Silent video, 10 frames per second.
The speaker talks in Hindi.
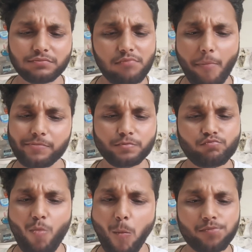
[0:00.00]
मज़ा आ गया
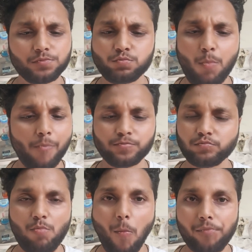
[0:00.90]
जी
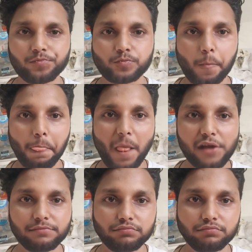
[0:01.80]
बहुत ही अच्छा बनाया है